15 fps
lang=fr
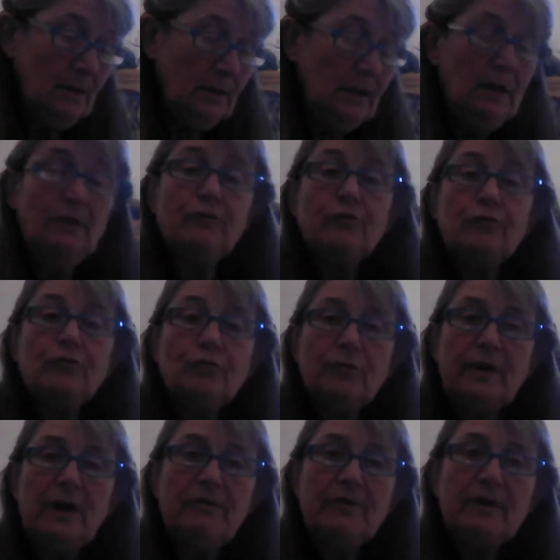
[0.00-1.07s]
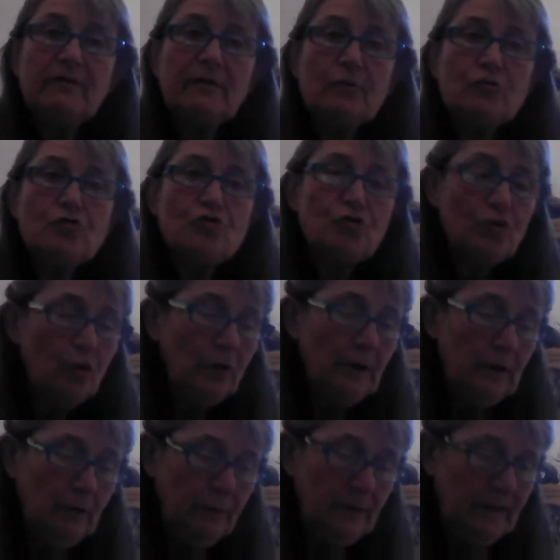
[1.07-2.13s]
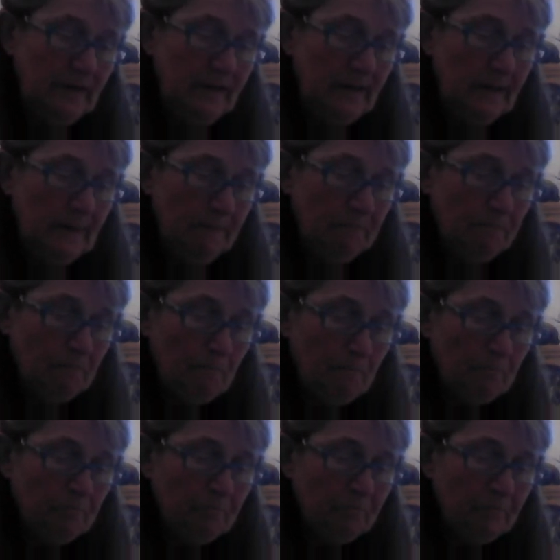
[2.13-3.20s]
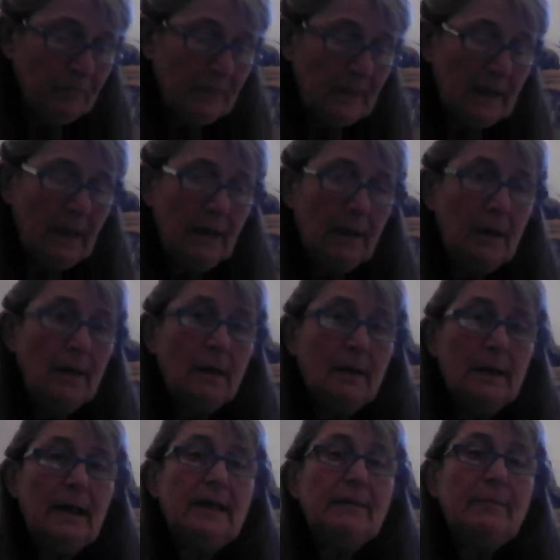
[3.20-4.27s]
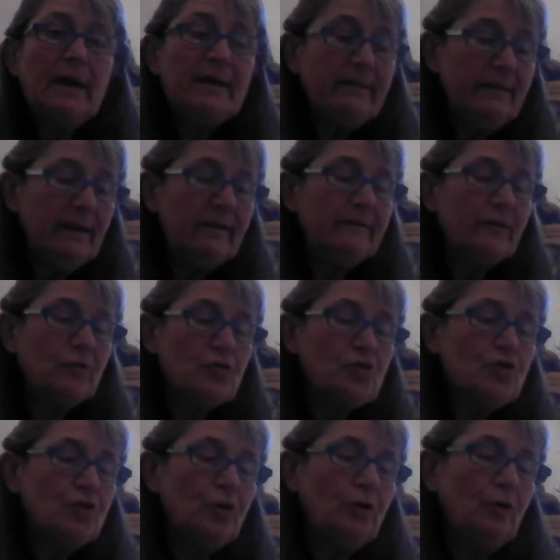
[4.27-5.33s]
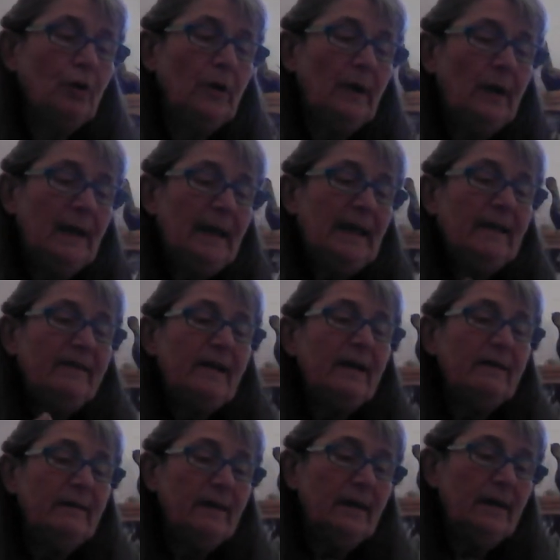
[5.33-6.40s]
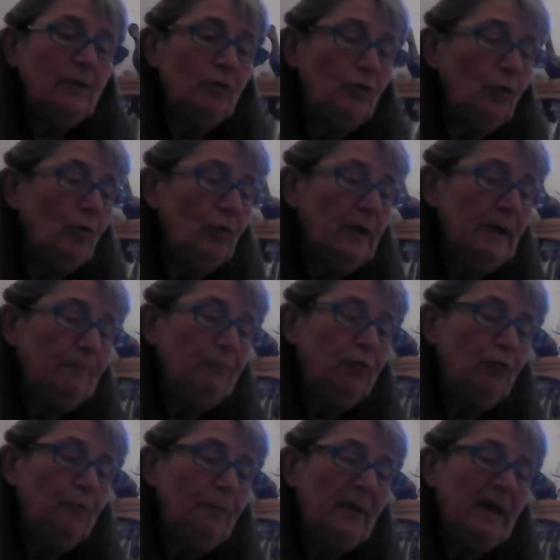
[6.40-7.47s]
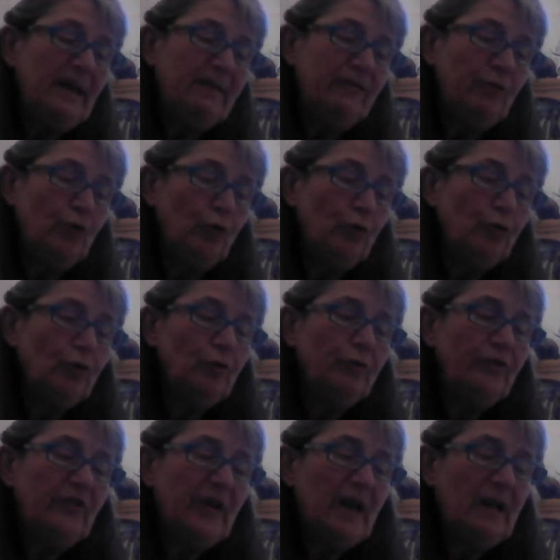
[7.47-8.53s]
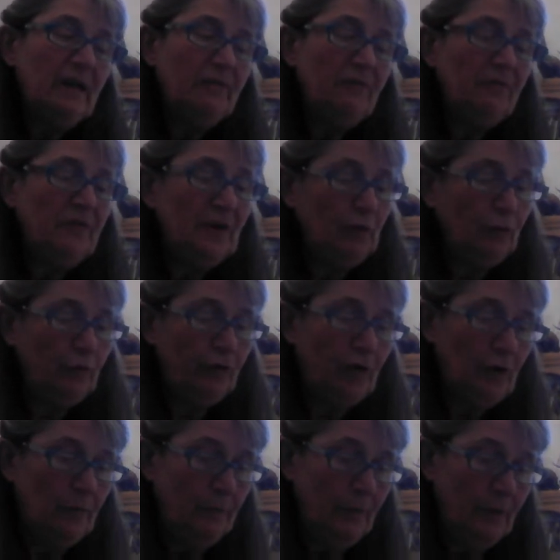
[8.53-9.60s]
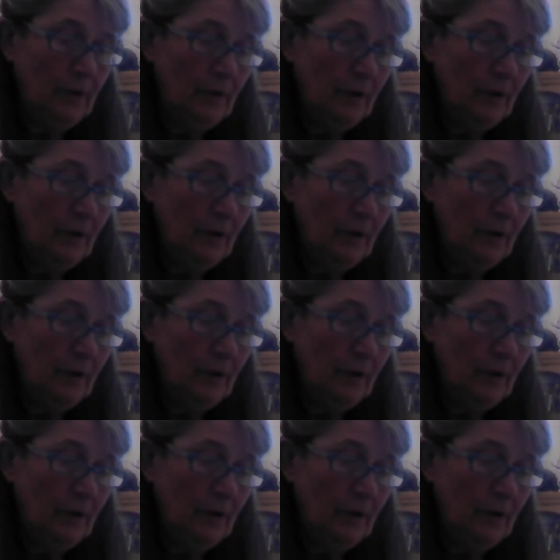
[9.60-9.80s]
Il se tourna vers Sancho et lui dit La liberté, Sancho, est un des dons les plus précieux que le ciel ait fait aux hommes.